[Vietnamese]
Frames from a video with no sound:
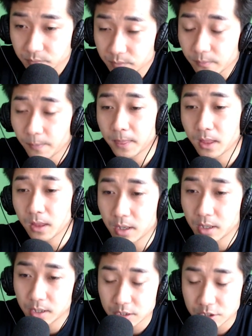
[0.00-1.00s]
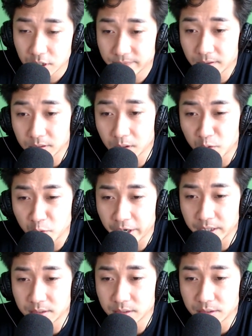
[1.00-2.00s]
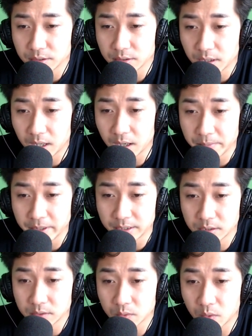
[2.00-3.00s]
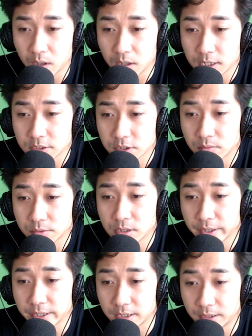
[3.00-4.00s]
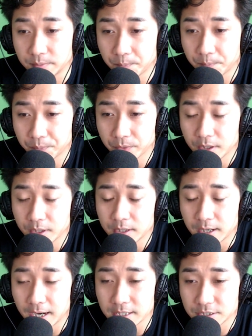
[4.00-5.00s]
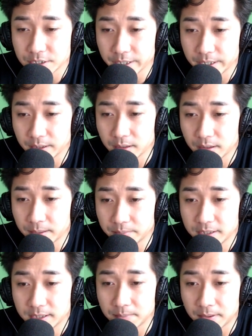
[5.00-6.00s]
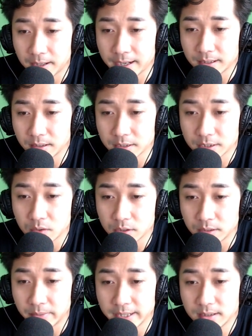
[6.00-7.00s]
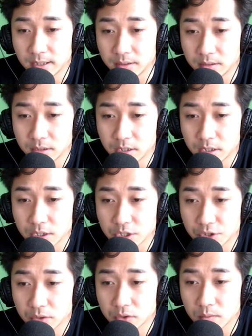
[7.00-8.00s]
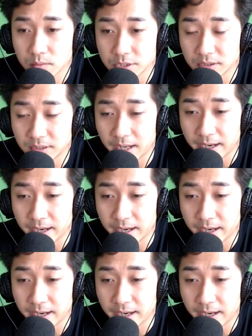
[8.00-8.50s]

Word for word: Đang muốn tìm thời gian đi chợ giao dịch để mua một vài vật liệu có linh tính để thử nghiệm lần thứ hai. Tiểu thư chính nghĩa tham gia vũ